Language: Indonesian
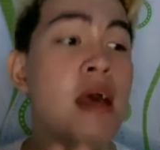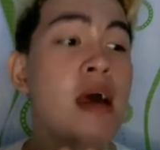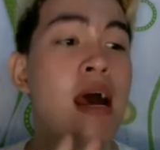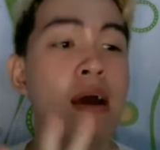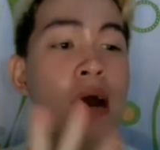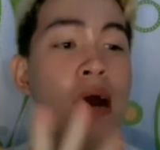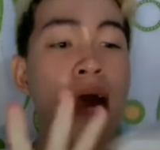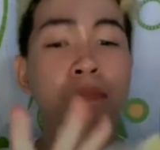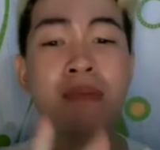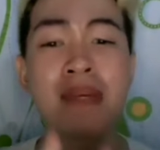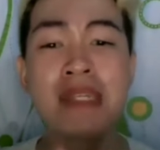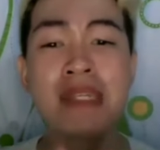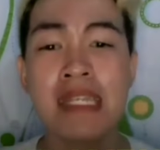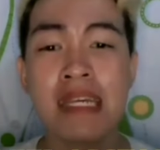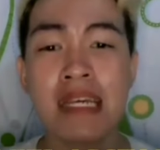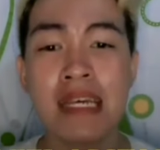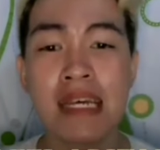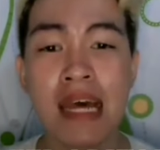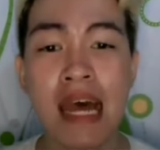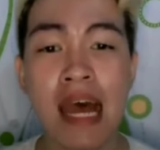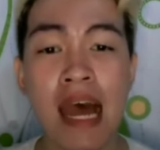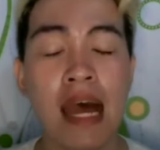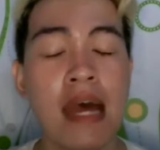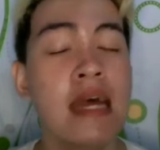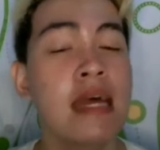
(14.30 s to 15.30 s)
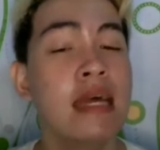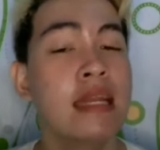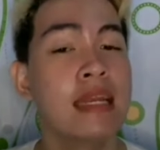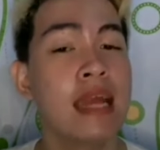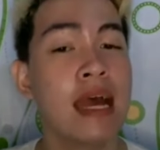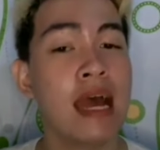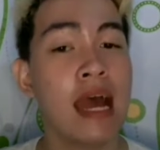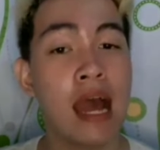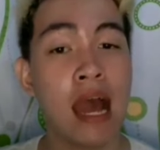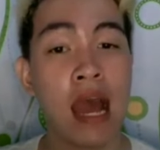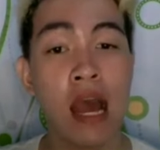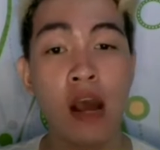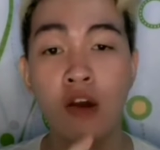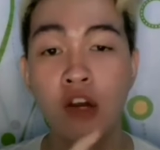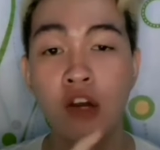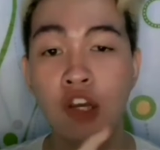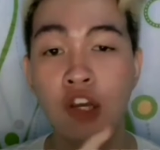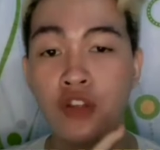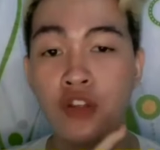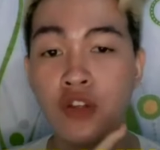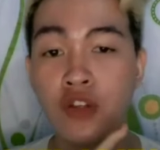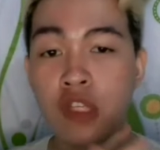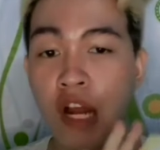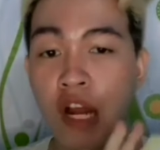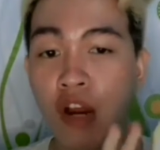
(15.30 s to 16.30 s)
apa sih kak? Nah aku
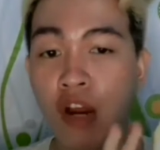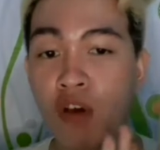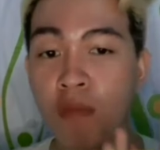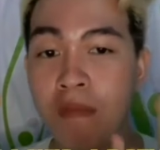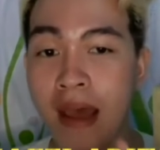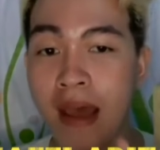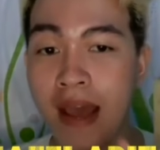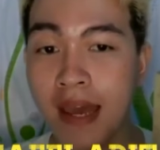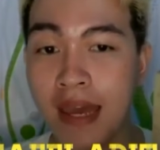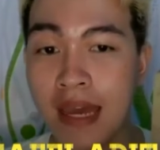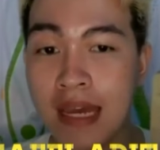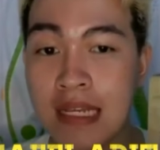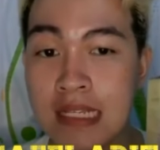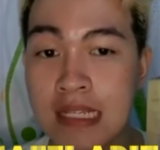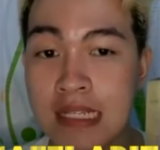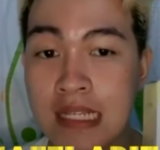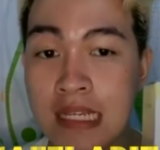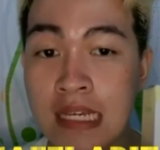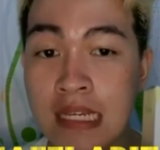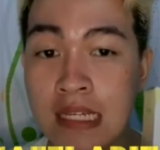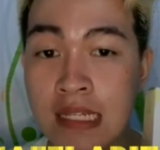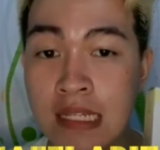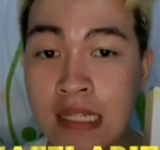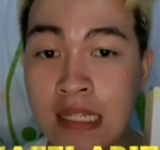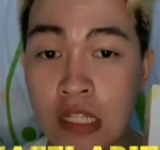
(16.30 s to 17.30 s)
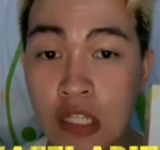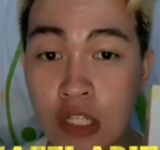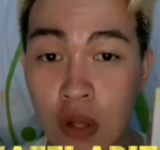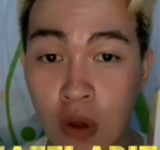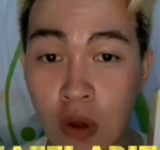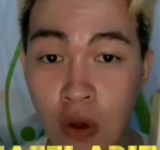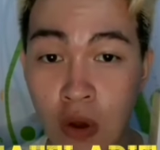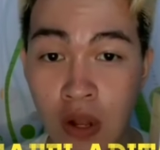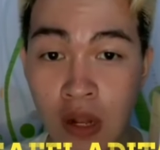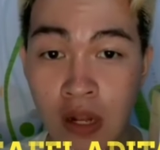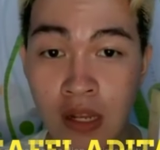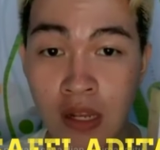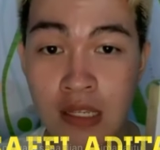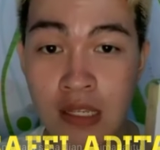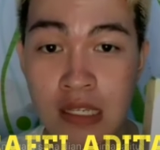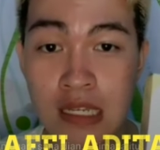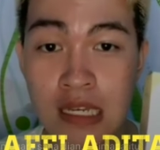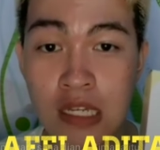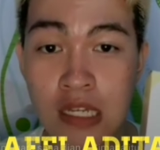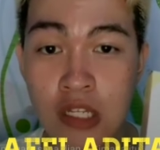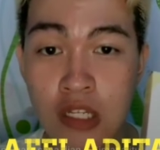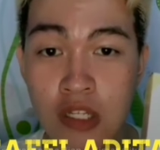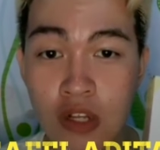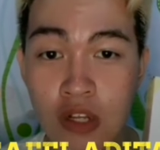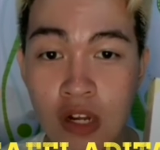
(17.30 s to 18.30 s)
itu selalu pakai skin sol.
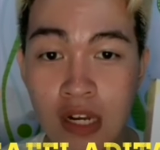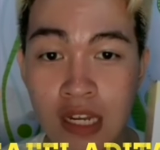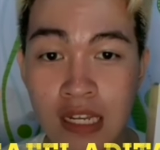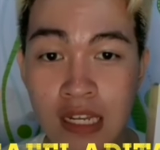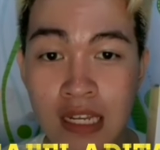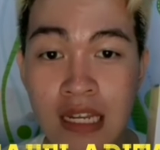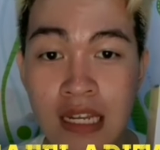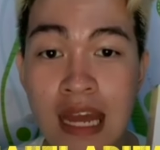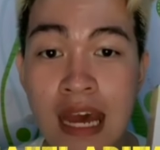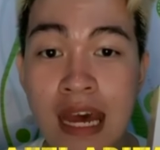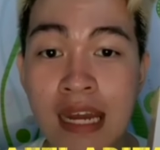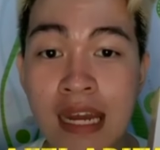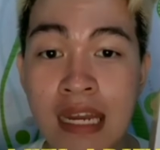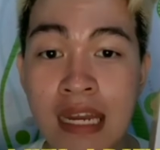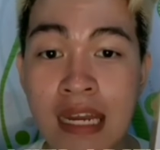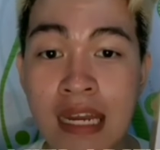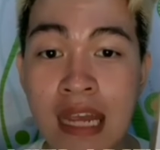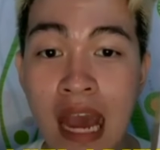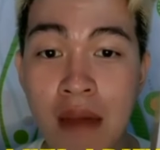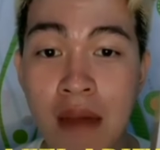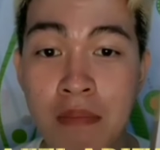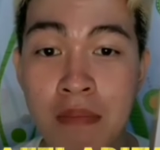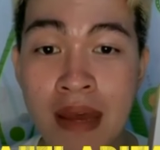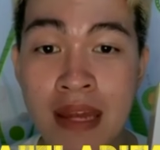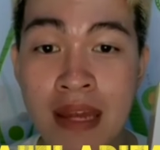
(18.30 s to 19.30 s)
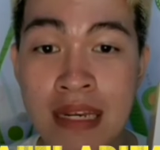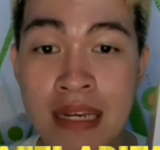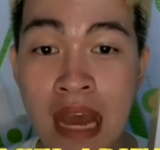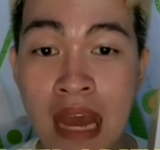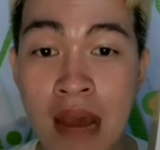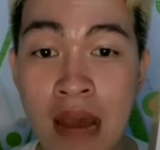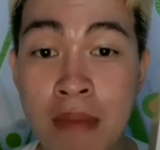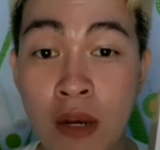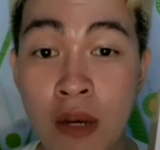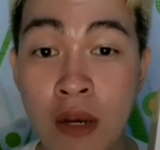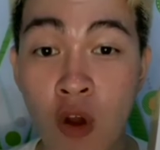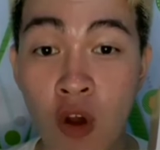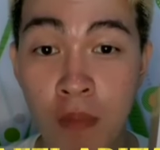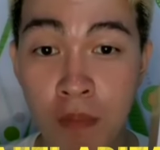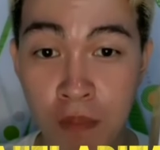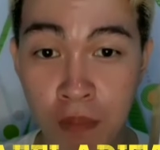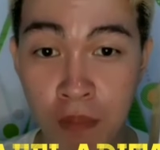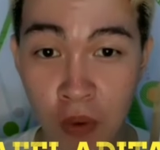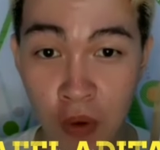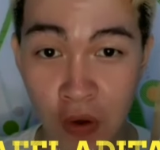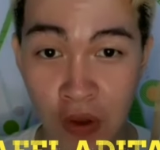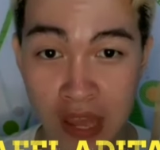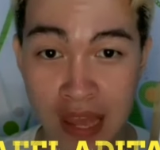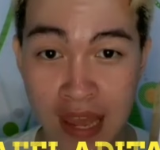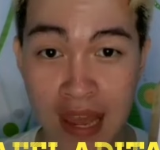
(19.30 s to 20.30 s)
Skin sol ini dari Amanda
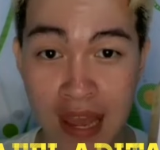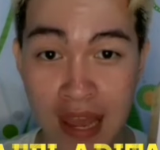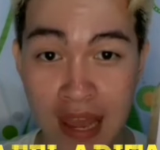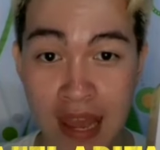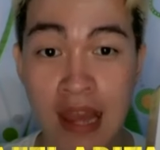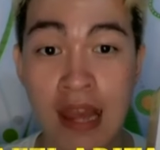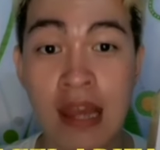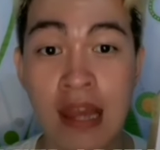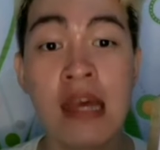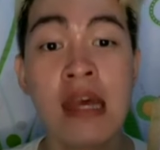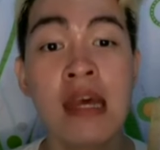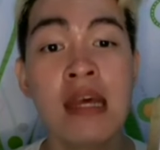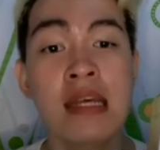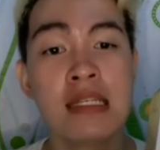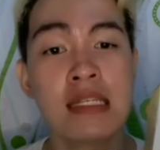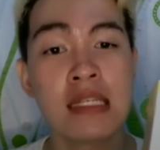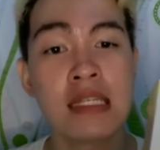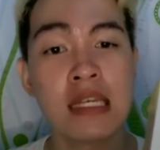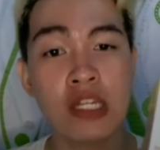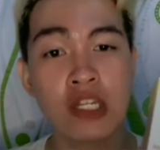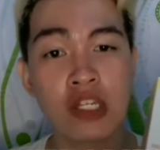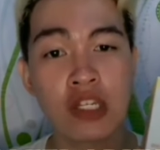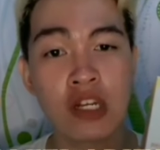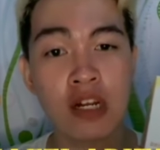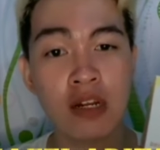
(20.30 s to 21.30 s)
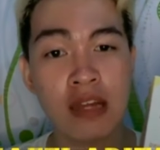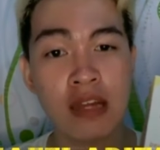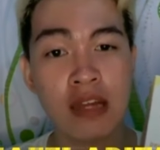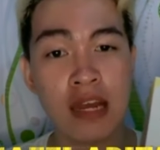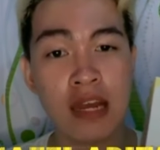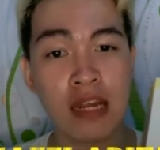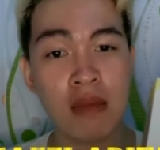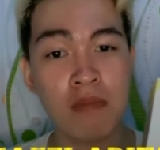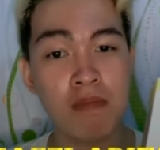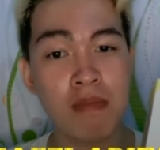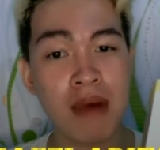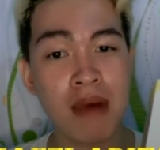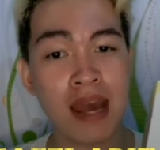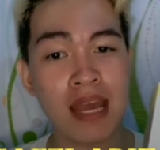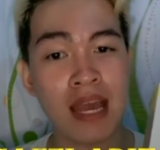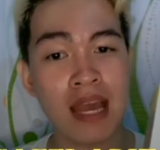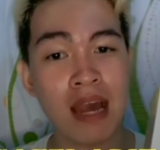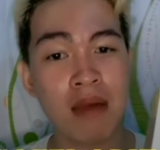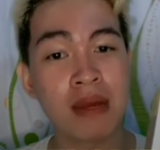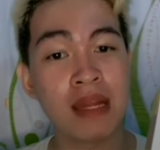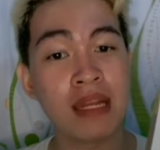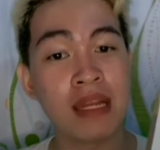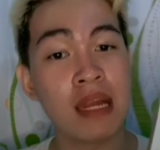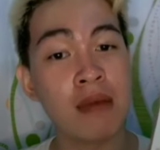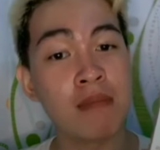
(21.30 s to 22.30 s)
Manopo ya. Skin sol dari by
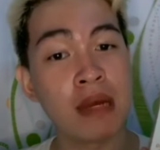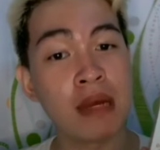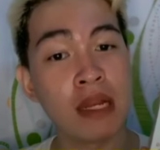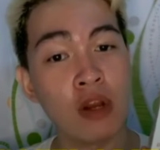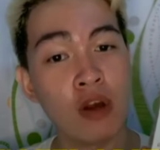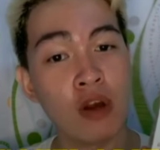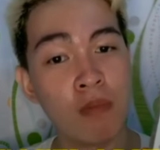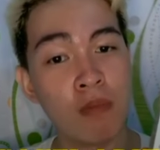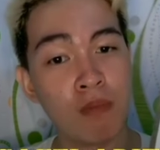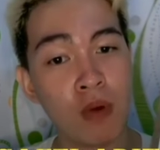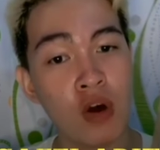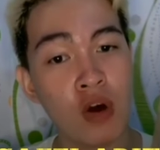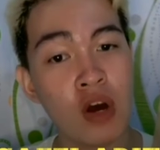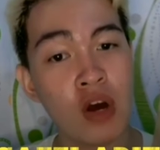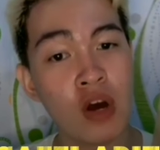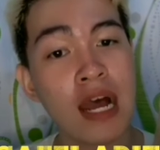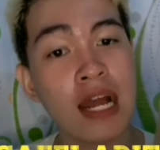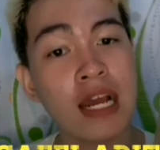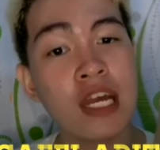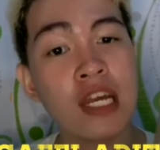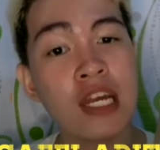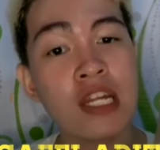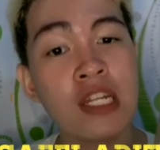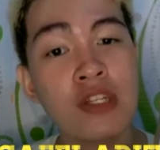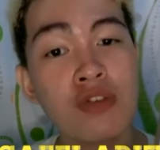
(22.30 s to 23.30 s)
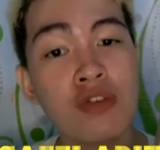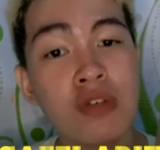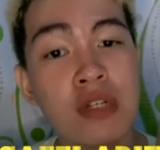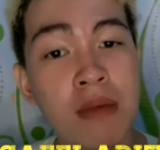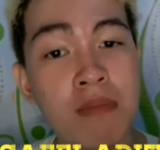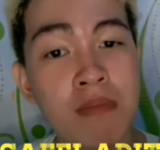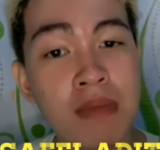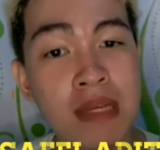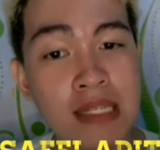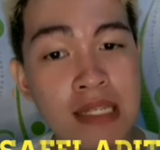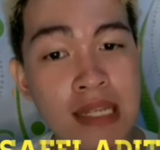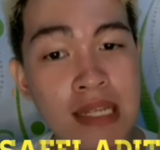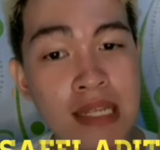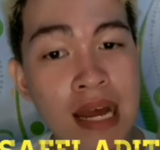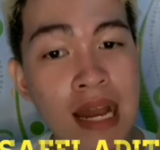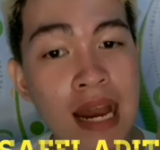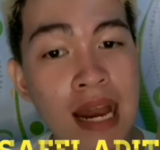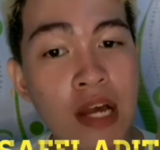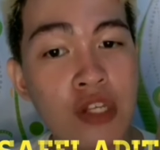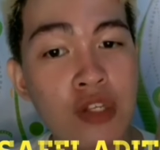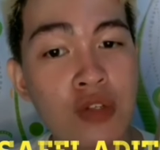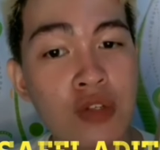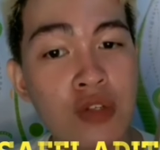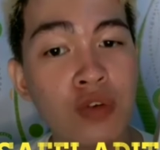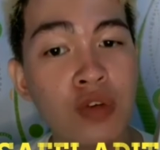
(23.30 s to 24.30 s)
Amanda Manopo. Kalian juga bisa
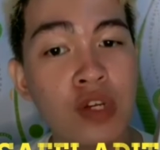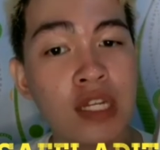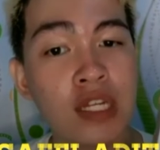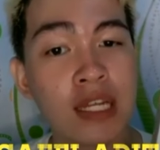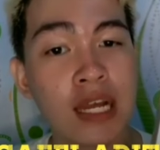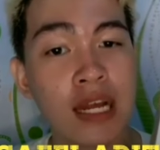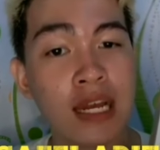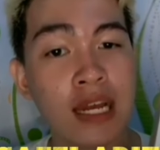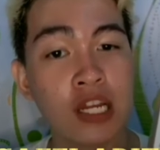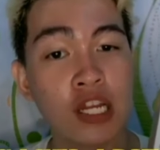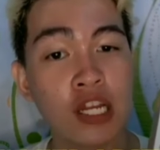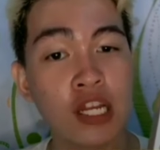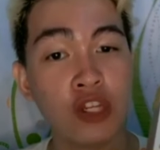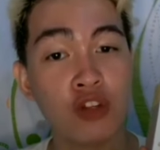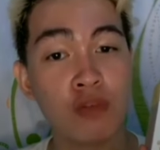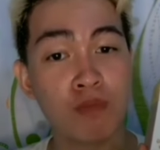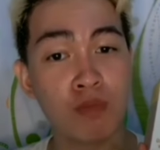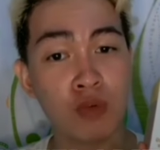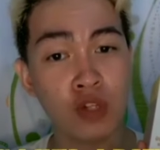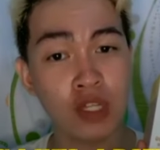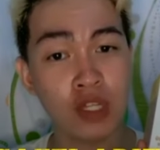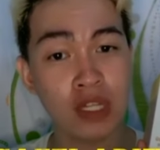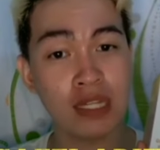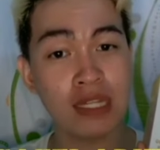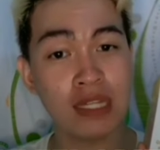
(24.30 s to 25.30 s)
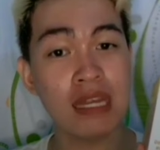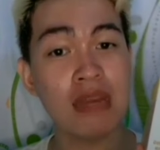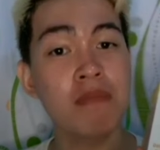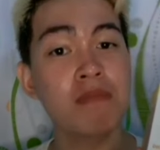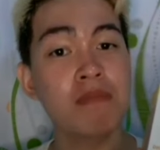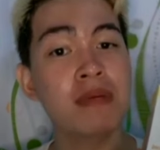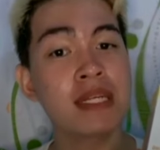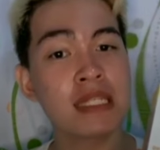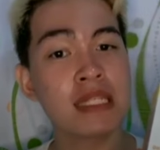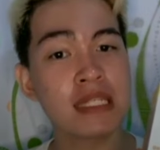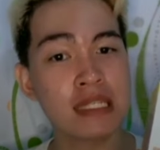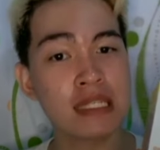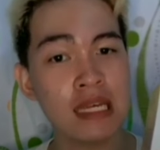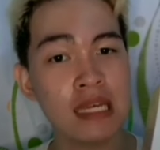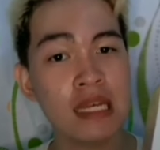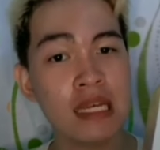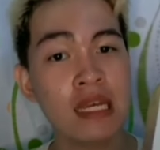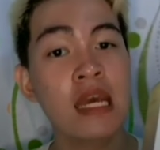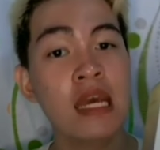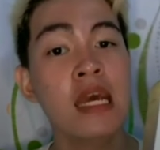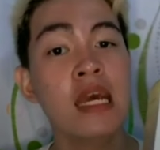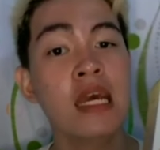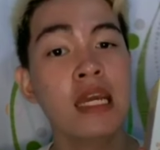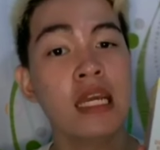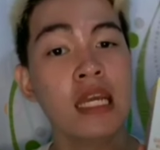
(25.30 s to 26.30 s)
langsung kulit kalian itu putih bersih
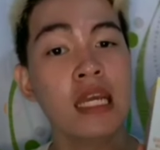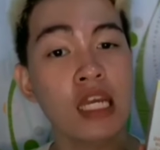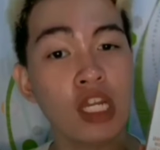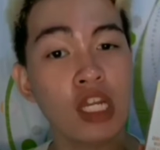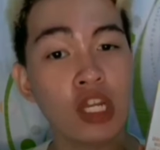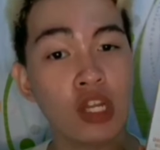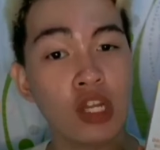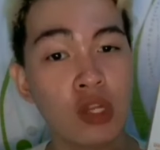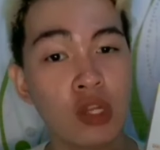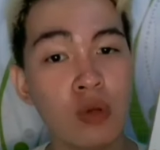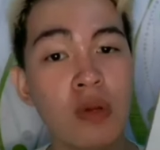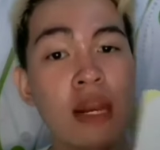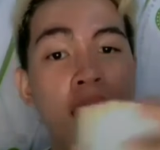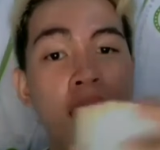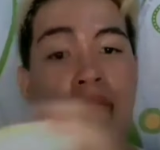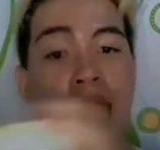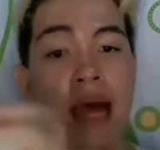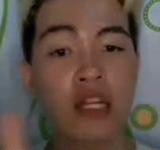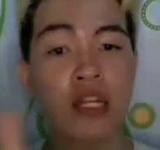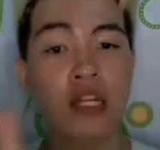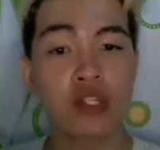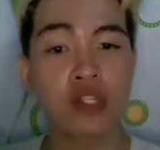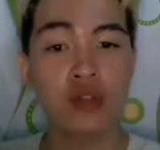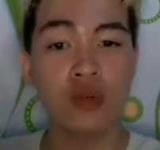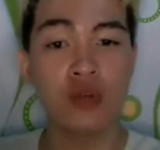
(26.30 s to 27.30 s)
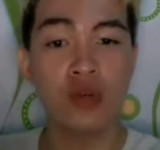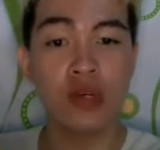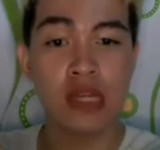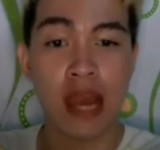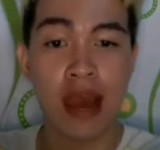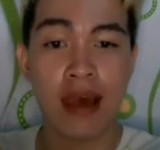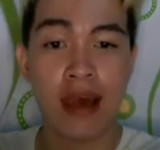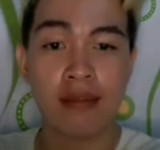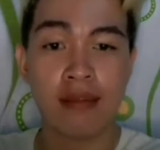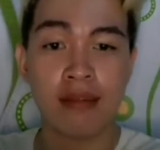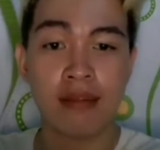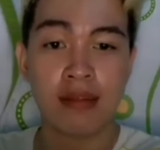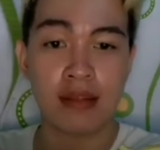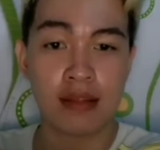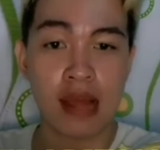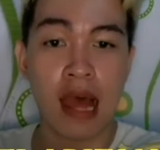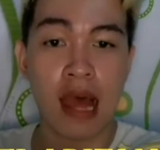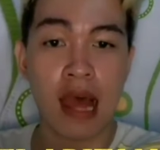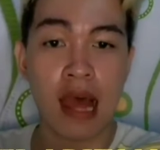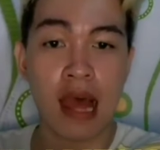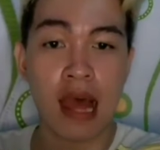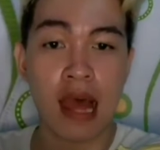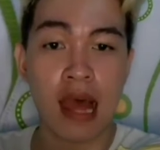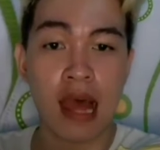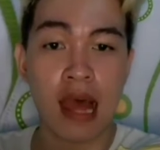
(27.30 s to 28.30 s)
itu langsung nyata